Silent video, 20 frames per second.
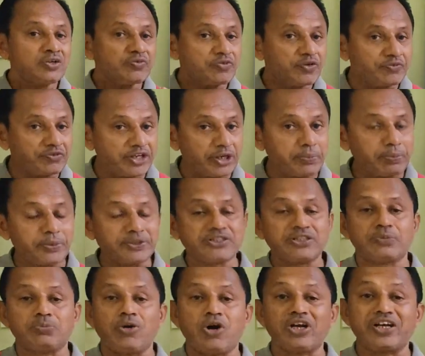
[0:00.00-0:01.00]
ஃபிஃப்டி
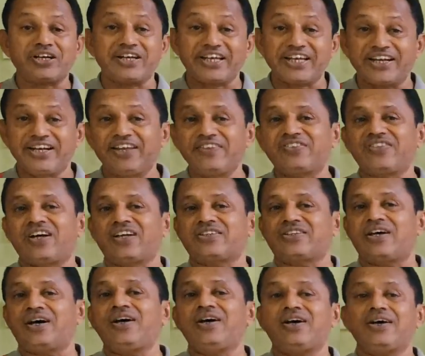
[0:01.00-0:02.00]
பர்சன்ட் மார்க் நீங்கள் எடுத்தால்
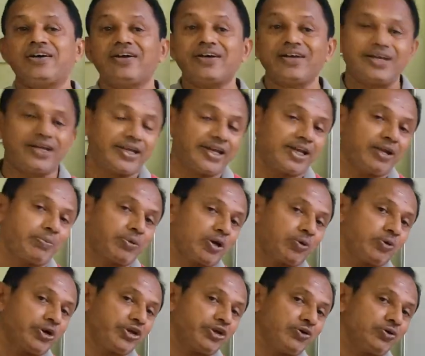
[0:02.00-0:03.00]
தான் என்ன பண்ண
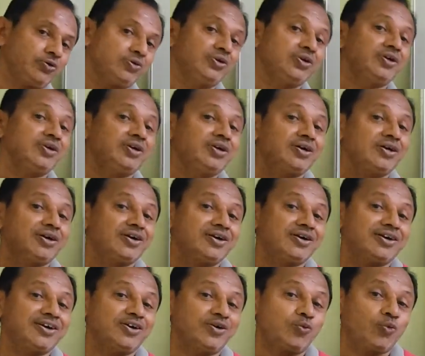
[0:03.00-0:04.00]
முடியும்
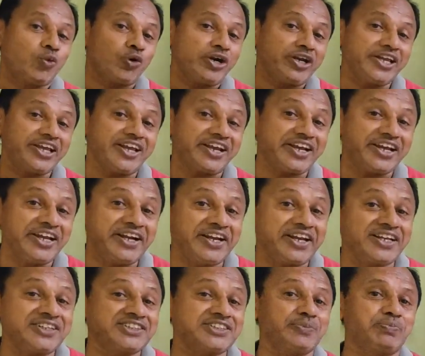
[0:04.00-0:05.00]
ஒன் இயர்
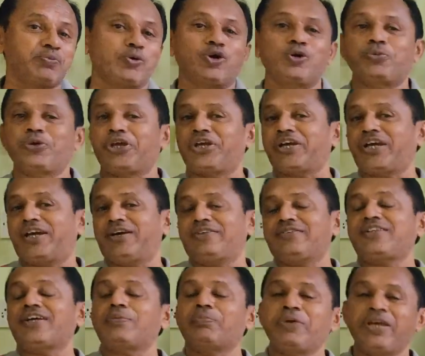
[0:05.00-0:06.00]
இன்டர்ன்ஷிப் போக முடியுங்க
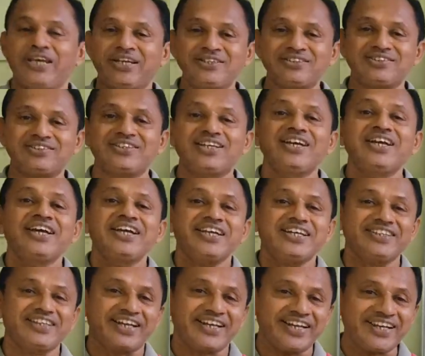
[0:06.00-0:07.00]
தட் மீன்ஸ்
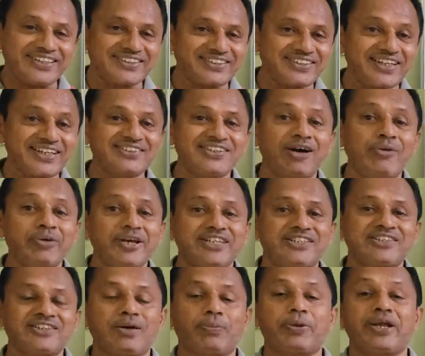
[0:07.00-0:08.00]
இந்த நெக்ஸ்ட்
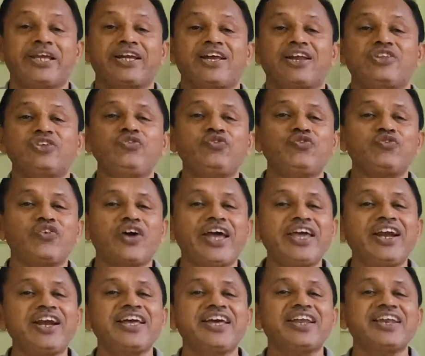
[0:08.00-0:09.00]
எக்ஸாமினேஷன் அப்படிங்கிறது
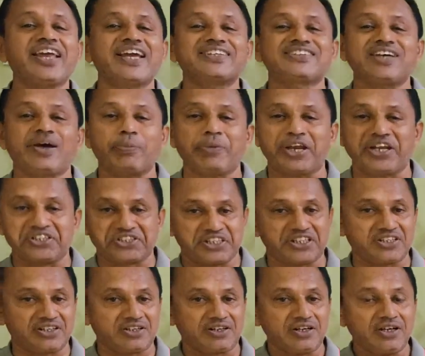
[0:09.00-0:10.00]
ஃபைனல் இயர் எக்ஸாமினேஷன்